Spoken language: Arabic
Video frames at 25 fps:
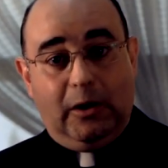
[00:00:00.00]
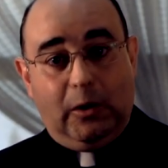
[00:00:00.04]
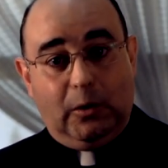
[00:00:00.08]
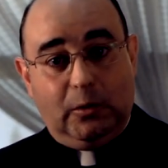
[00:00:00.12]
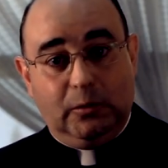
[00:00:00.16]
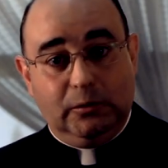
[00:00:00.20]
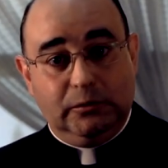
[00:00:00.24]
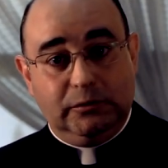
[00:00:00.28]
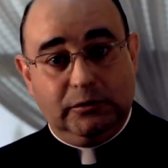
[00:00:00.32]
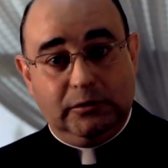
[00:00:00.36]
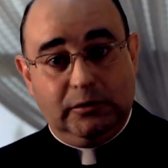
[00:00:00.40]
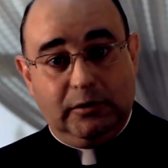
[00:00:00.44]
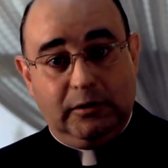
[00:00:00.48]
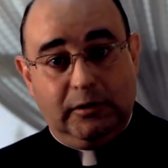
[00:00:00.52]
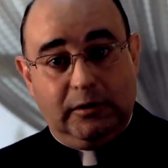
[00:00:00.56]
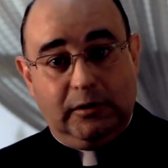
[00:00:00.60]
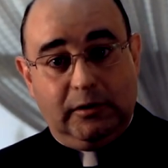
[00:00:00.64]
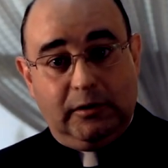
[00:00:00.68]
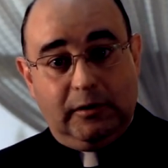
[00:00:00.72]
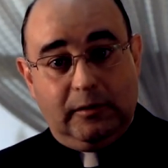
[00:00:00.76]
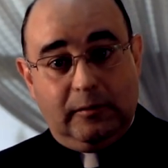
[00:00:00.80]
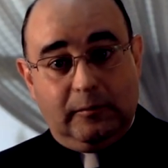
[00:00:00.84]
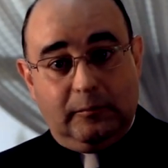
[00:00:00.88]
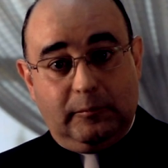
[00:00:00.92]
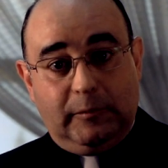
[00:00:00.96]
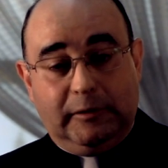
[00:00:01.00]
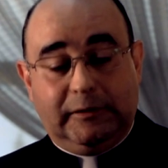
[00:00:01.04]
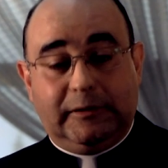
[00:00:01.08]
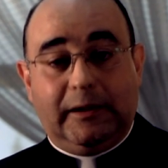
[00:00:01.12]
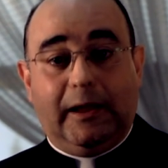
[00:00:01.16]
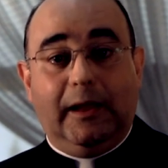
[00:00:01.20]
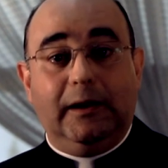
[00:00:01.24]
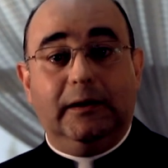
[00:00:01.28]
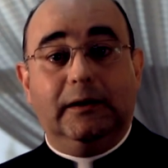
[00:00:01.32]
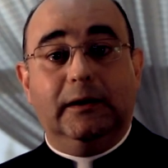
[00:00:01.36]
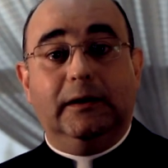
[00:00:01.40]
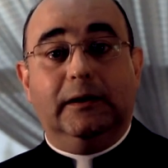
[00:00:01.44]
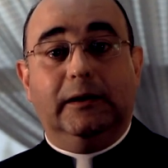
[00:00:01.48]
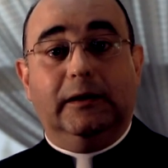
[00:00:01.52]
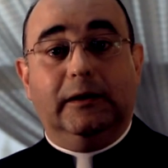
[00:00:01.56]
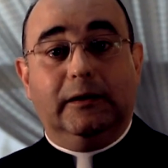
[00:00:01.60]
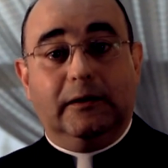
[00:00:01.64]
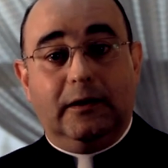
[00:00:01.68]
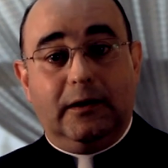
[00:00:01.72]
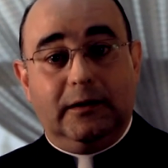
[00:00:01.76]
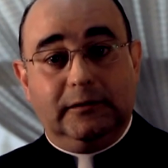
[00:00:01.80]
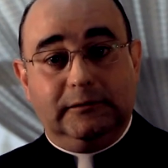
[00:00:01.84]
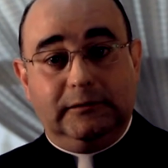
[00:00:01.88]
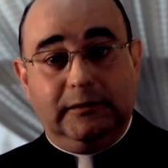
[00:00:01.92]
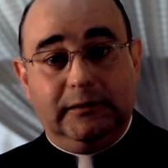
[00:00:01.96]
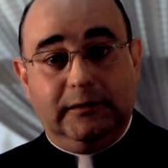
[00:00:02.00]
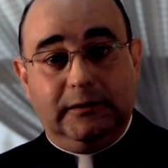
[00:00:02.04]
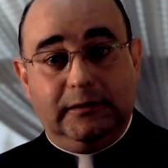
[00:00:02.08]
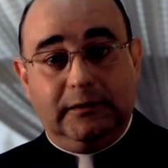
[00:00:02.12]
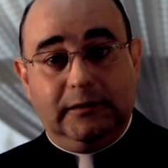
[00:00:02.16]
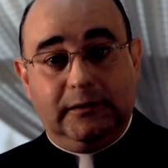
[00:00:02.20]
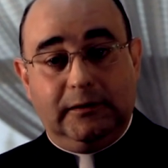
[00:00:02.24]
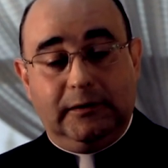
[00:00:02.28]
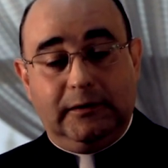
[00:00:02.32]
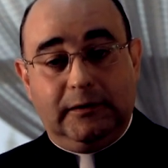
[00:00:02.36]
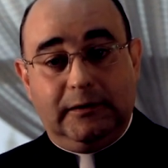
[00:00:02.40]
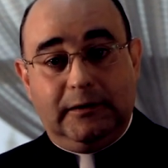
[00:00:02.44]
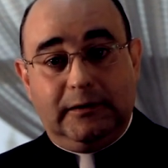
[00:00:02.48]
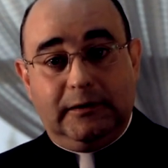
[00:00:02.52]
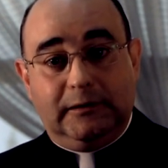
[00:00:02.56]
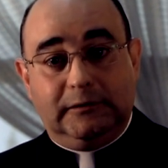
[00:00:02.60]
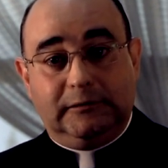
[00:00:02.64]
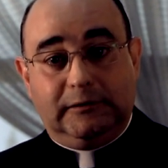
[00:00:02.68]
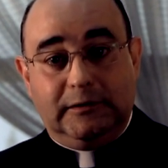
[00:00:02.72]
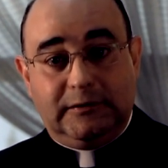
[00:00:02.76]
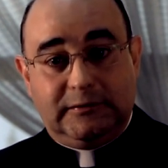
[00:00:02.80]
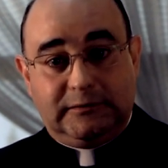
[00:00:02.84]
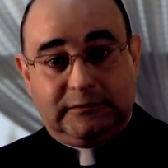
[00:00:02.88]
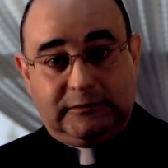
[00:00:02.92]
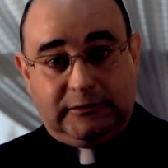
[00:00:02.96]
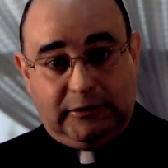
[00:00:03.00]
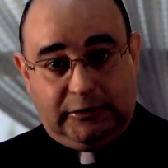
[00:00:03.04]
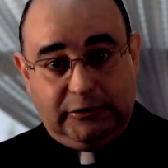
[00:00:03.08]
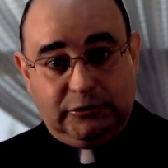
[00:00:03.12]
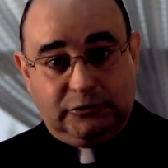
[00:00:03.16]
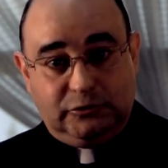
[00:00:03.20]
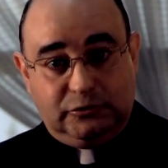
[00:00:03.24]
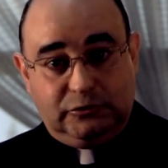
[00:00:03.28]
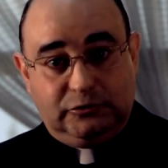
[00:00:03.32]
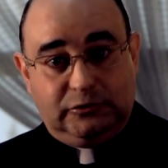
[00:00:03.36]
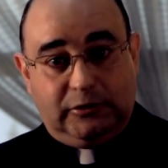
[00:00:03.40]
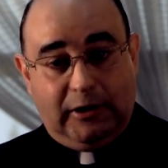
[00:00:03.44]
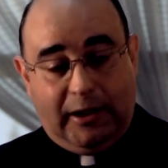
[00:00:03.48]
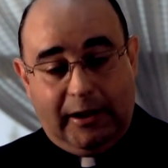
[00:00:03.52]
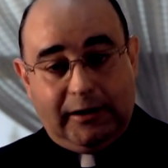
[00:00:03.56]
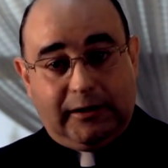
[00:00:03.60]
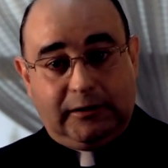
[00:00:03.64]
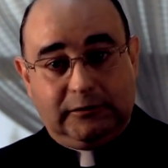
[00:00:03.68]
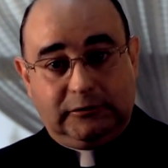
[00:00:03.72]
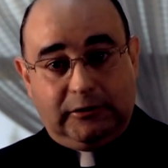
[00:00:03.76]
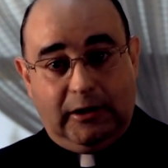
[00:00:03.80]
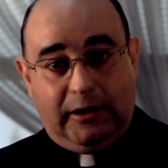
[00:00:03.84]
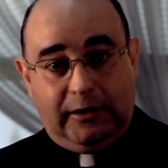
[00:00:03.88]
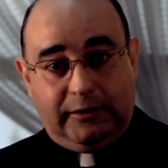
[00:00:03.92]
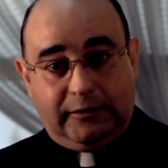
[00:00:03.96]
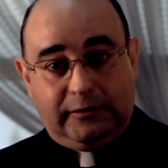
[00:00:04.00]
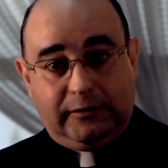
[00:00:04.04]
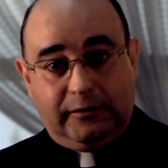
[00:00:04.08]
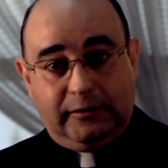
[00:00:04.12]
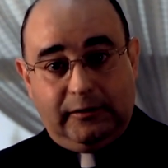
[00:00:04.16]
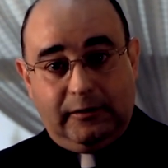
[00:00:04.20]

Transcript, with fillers: هون بتخلي الإرادة تستعد أكثر